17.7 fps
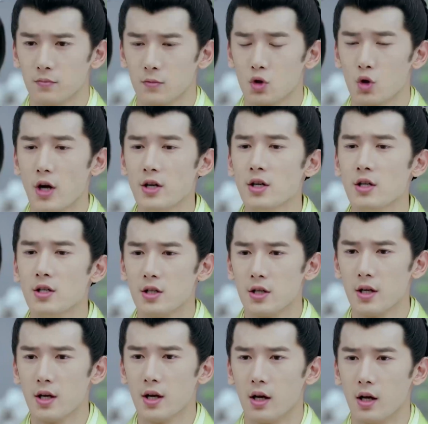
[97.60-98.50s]
才在。传朕
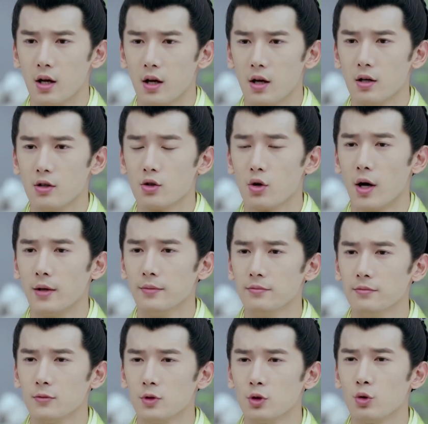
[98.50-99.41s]
旨意，
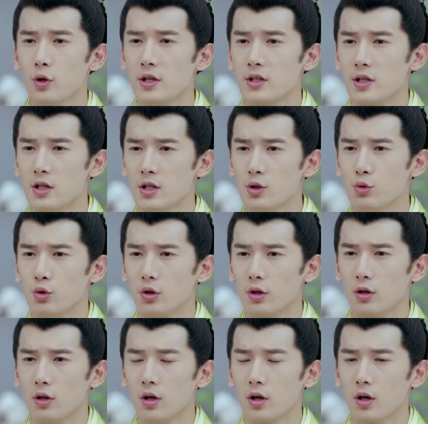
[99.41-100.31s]
传罪臣之
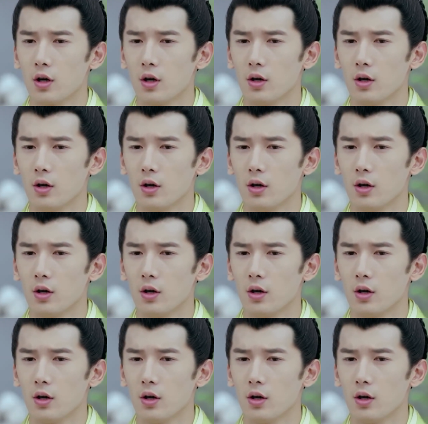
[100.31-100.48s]
女